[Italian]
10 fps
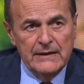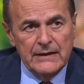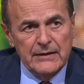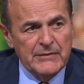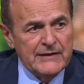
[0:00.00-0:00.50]

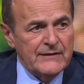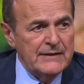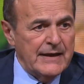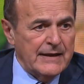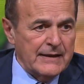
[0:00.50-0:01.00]

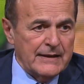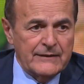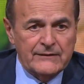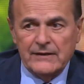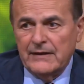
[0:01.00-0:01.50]
immaginare che
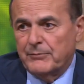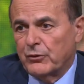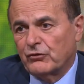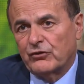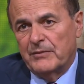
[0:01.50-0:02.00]
sia
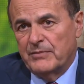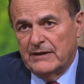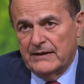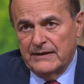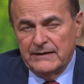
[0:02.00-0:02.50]

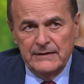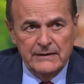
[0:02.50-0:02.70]
possibile